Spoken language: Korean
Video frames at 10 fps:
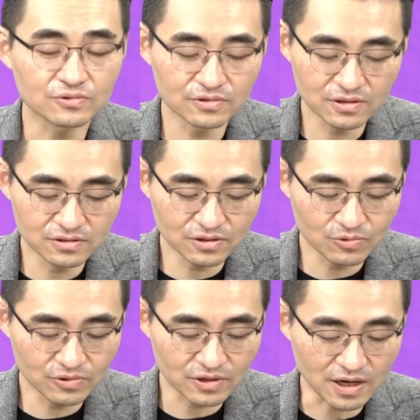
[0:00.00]
근데 그게
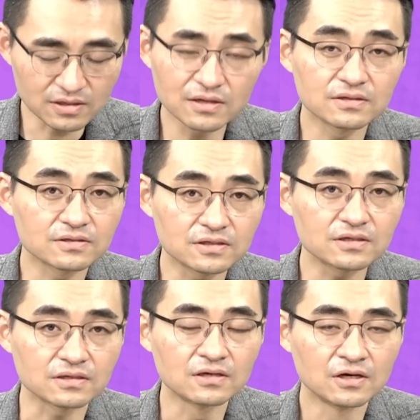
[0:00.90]
오히려 약이
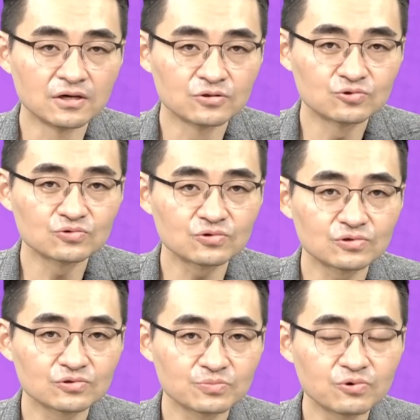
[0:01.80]
됐는지 중국을
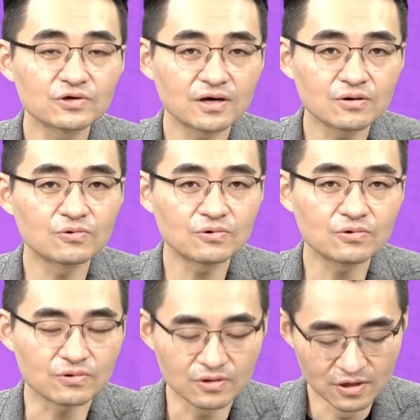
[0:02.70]
좀
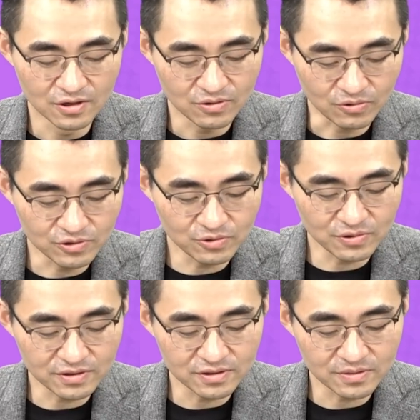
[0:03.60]
포기하고 어디로
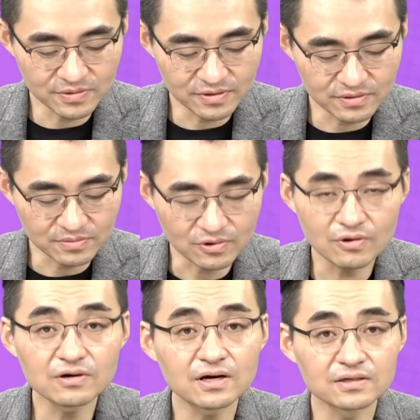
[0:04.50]
갔냐면 뭐
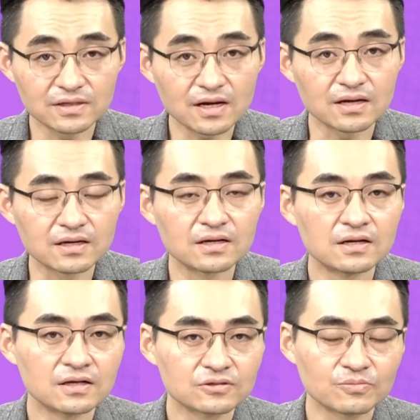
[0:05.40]
헝가리나
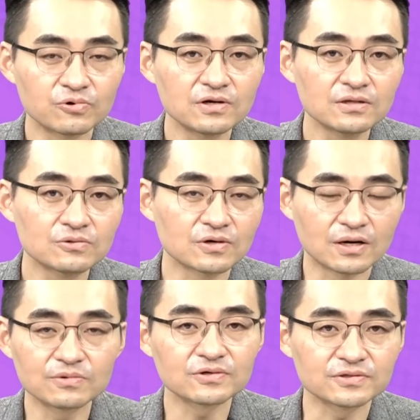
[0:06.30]
저 폴란드로
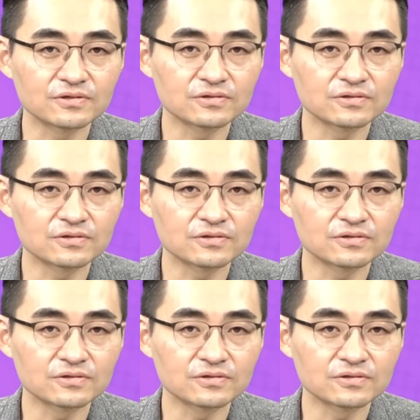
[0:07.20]
가버렸어요.